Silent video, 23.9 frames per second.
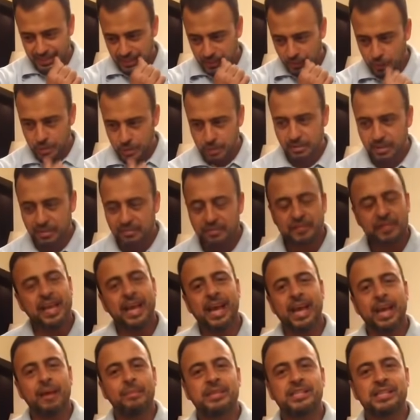ويمكن في
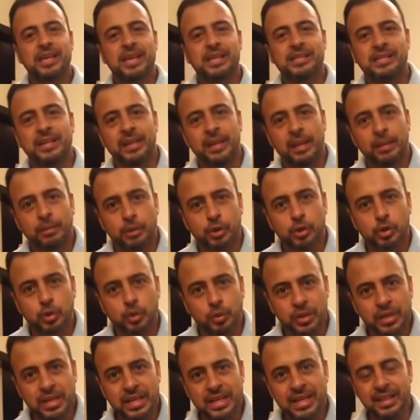خمس أسئلة
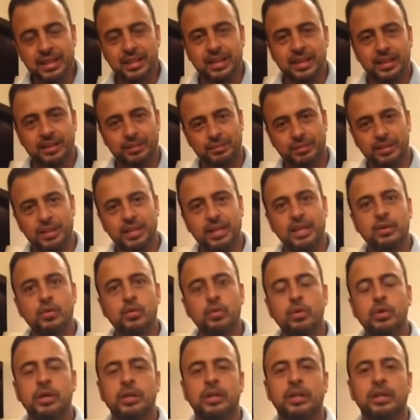مشهورين جدا
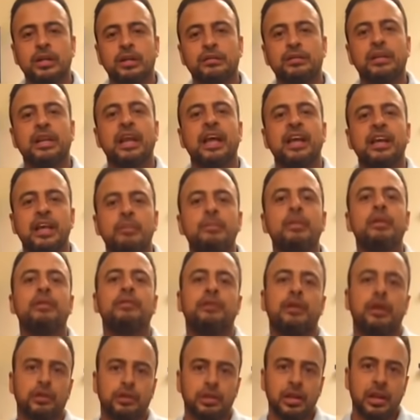بيجوا في الأيام
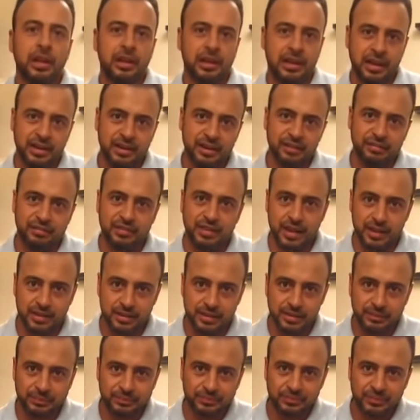الفاضلة اللي احنا فيها
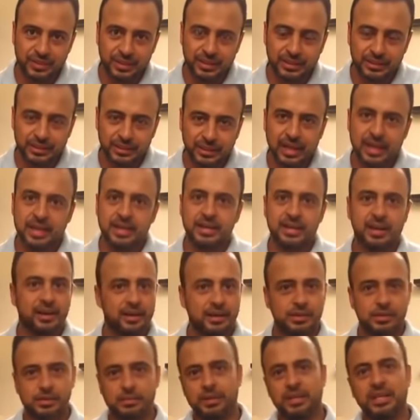دي احنا
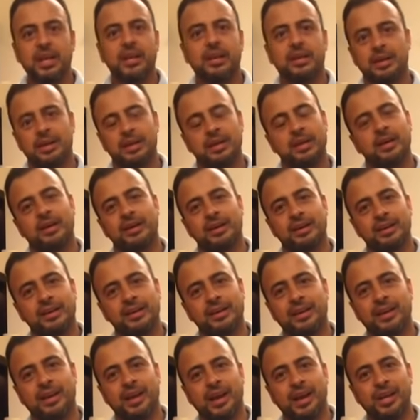خلاص بدأنا آه،
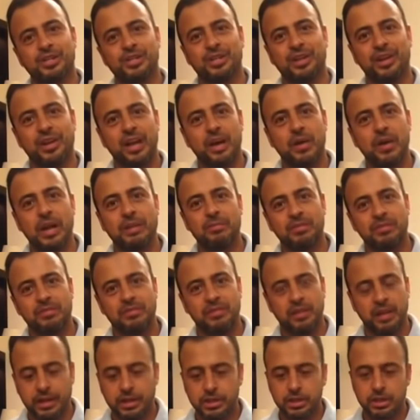العشر الأوائل من
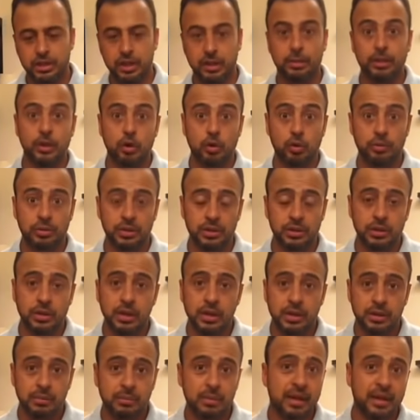ذي الحجة بدأوا من
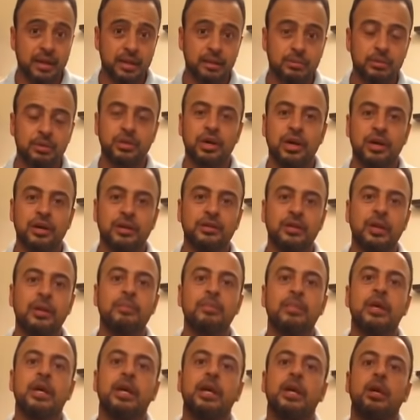مغرب النهاردة
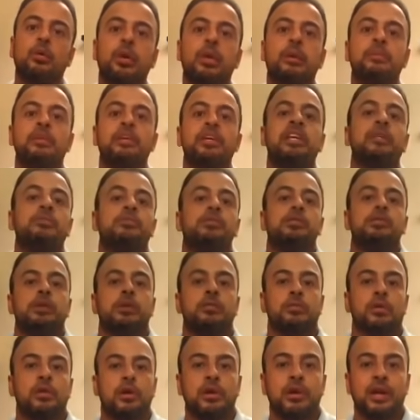وأنا بيجي لي
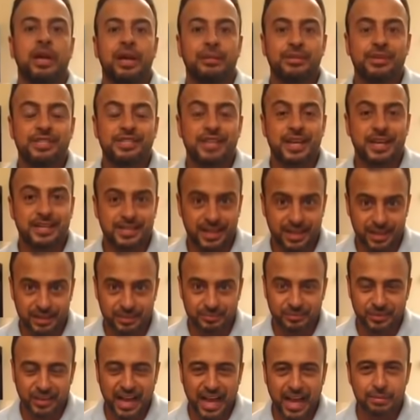باستمرار خمس أسئلة
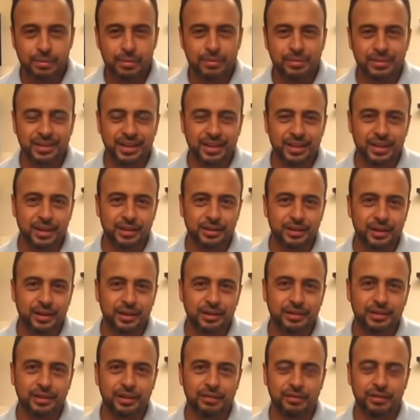حابب إن أنا
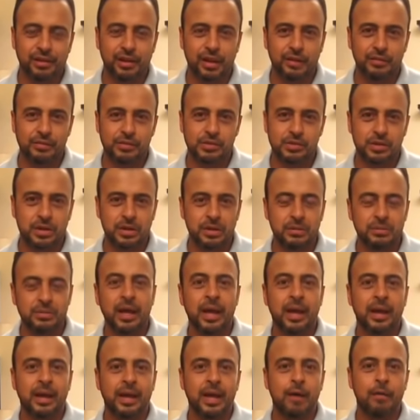النهاردة في اللايف ستريم
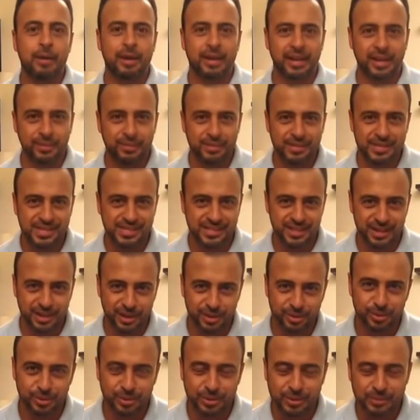ده أجاوب على الخمس أسئلة
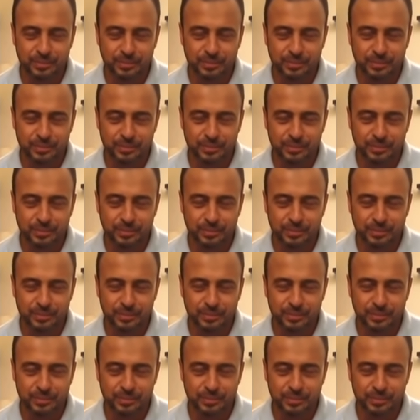دول